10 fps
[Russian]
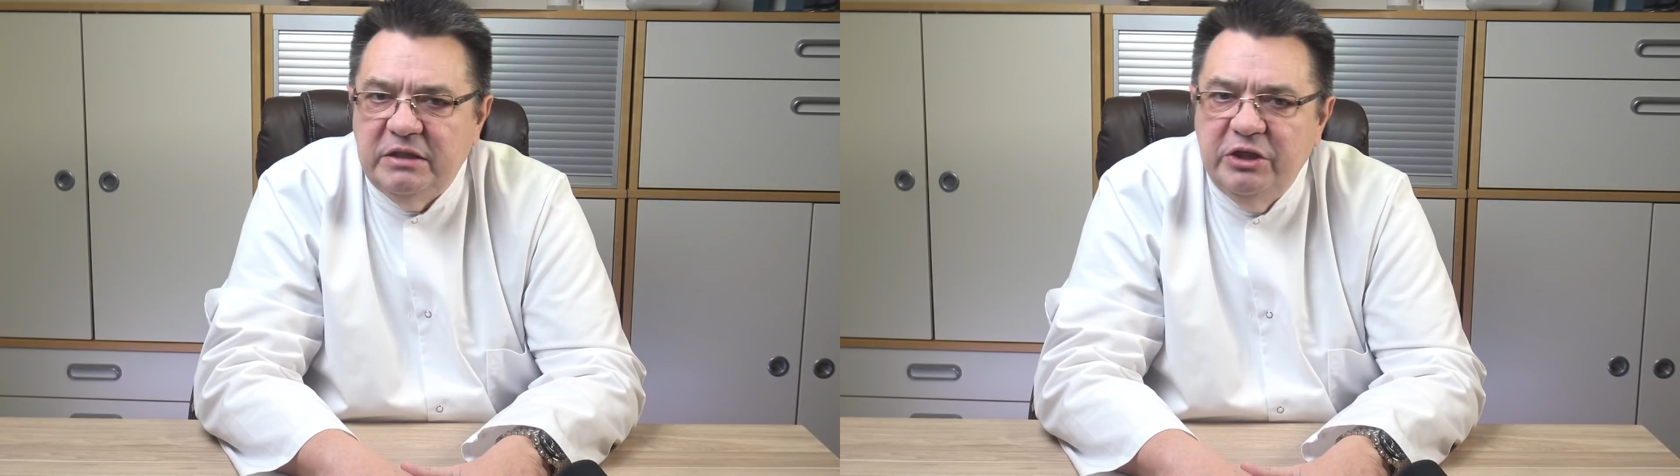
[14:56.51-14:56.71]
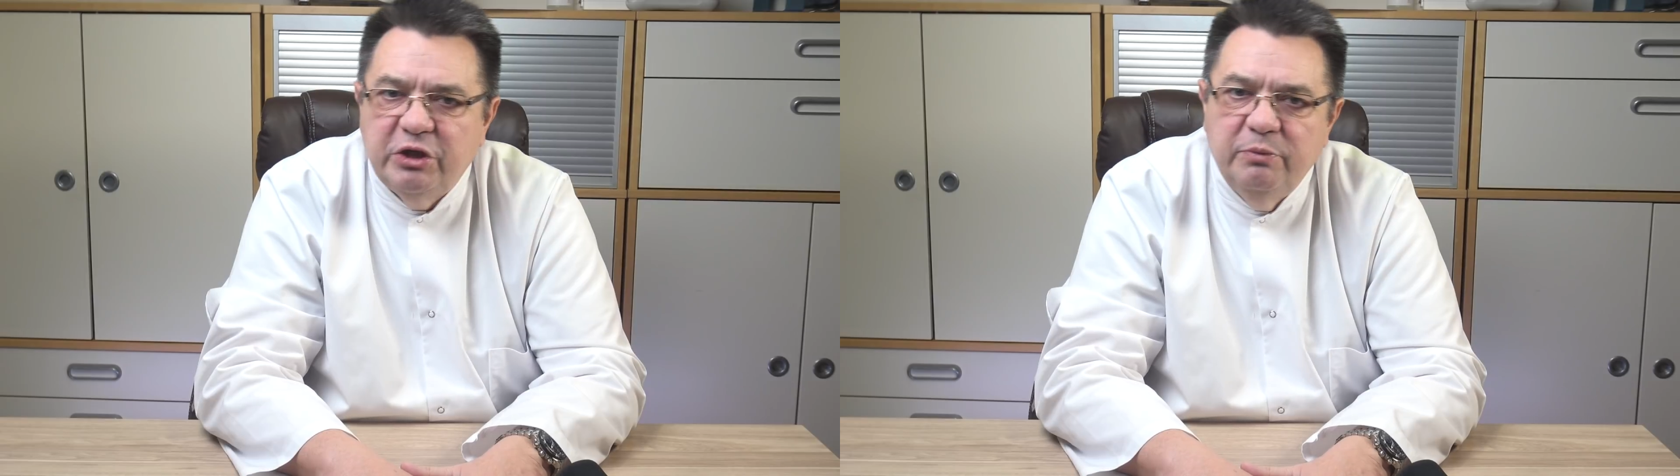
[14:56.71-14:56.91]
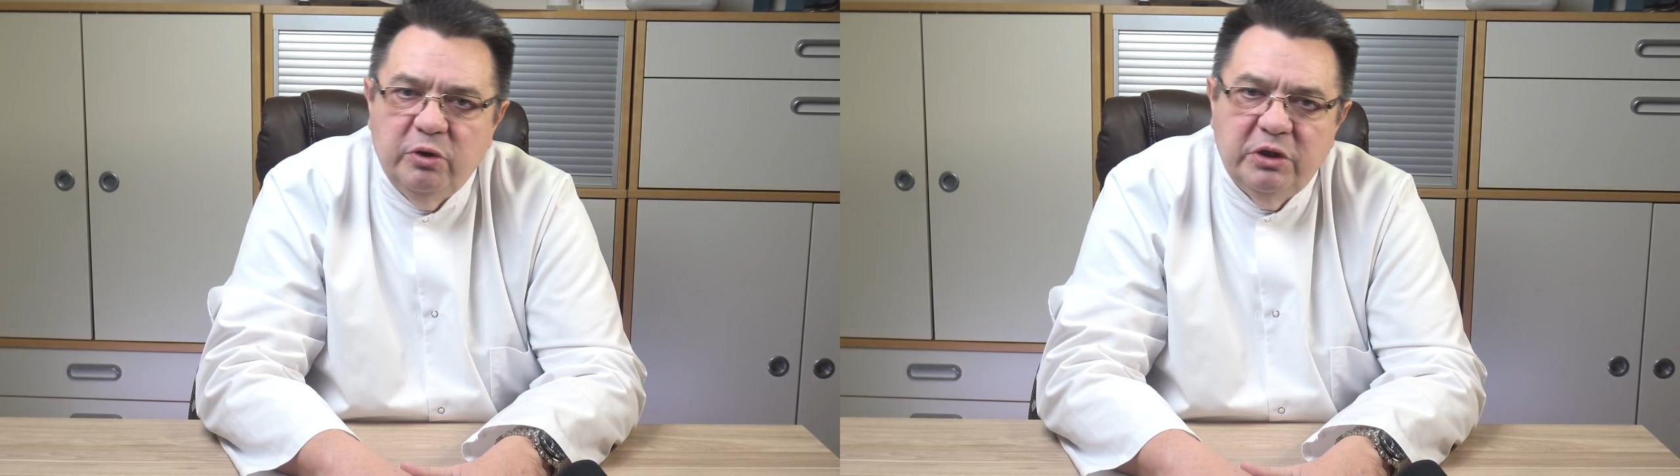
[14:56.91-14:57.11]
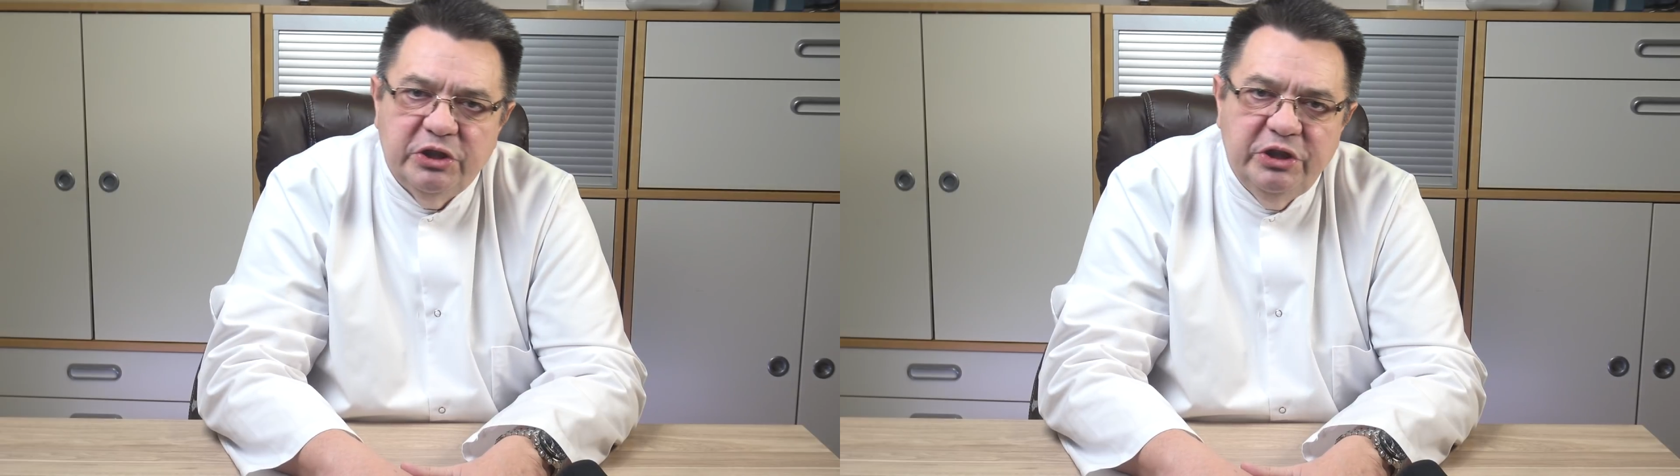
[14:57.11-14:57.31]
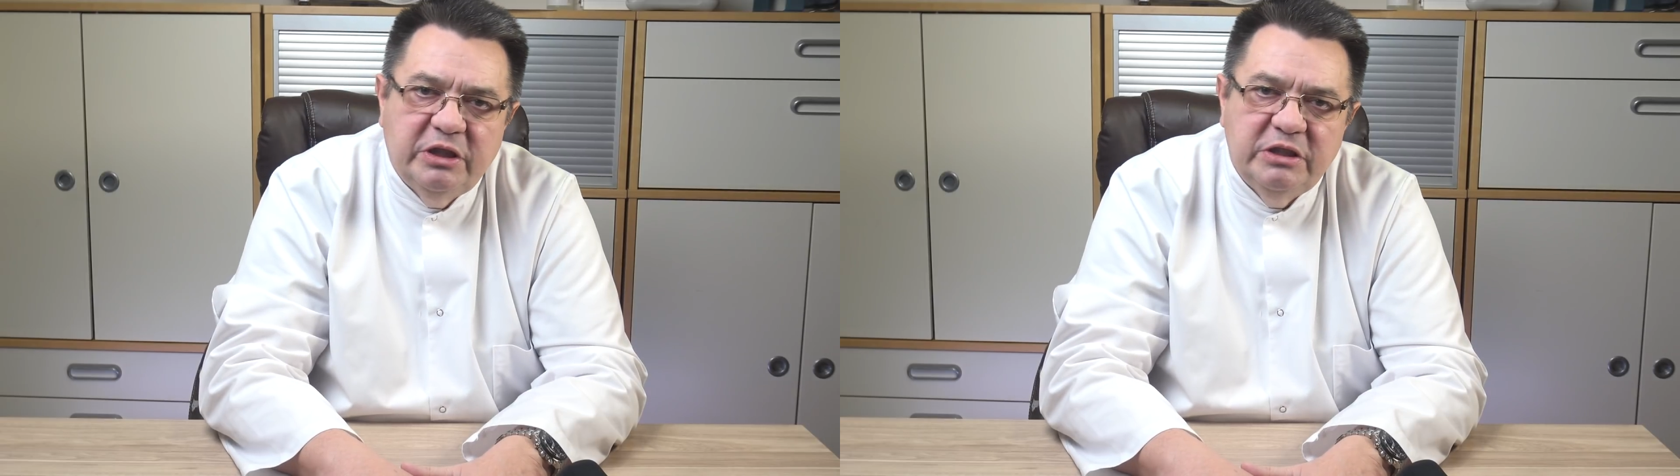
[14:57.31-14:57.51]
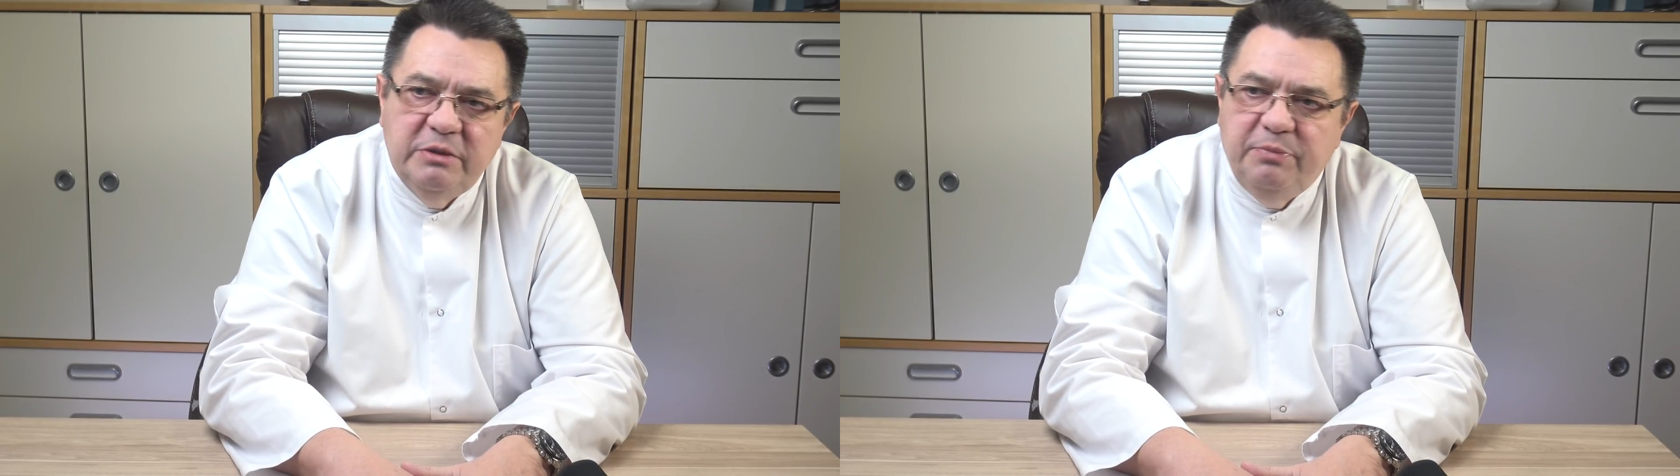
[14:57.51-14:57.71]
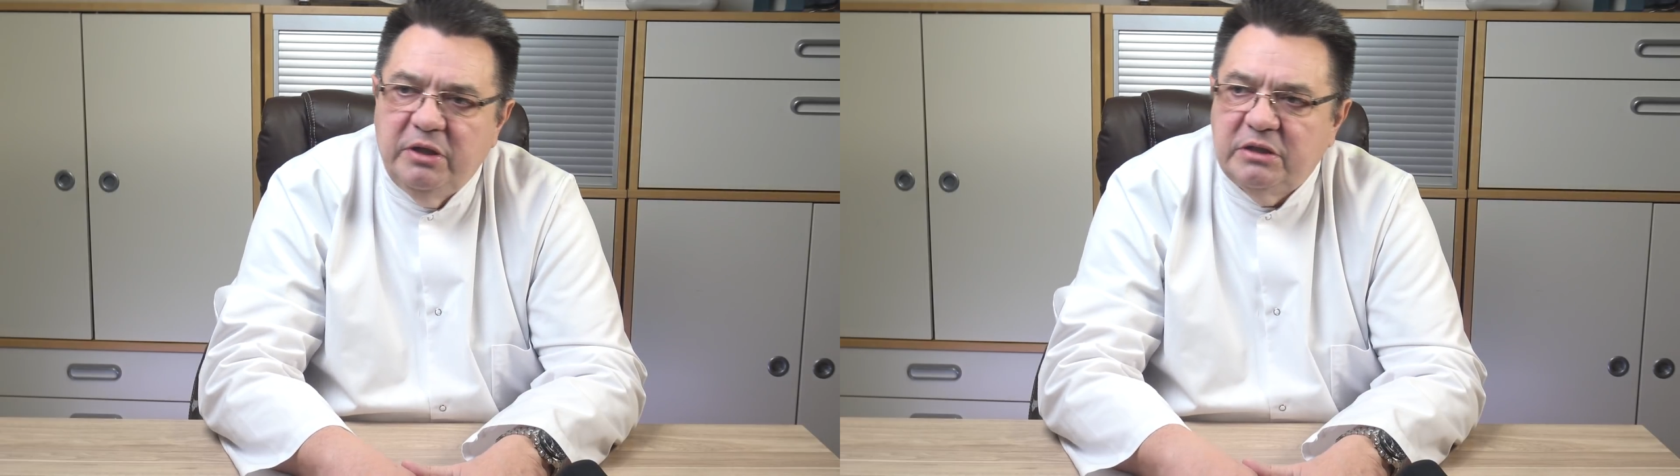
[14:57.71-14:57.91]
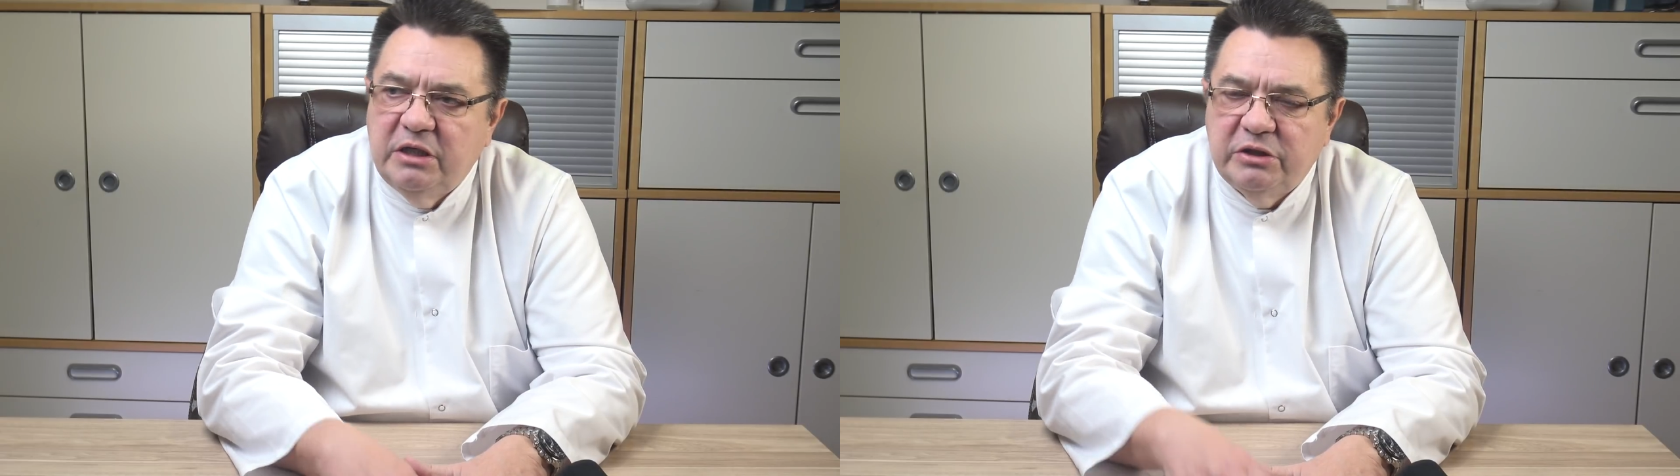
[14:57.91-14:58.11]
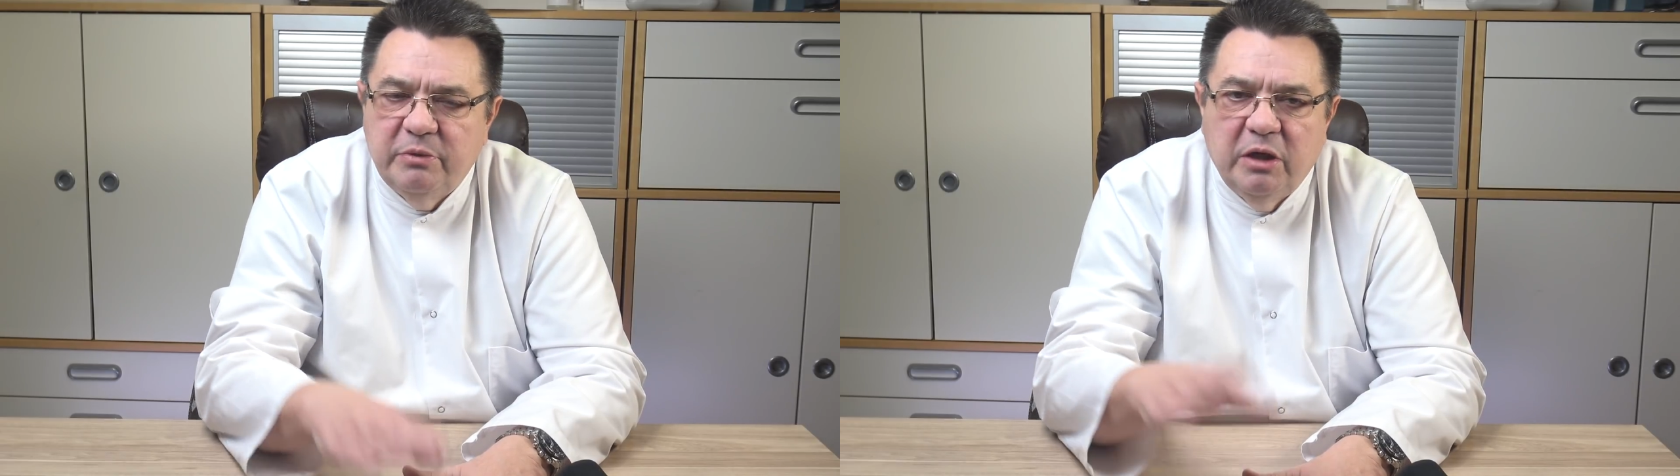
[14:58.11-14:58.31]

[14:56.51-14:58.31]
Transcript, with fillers: слишком много жидкости перед, скажем,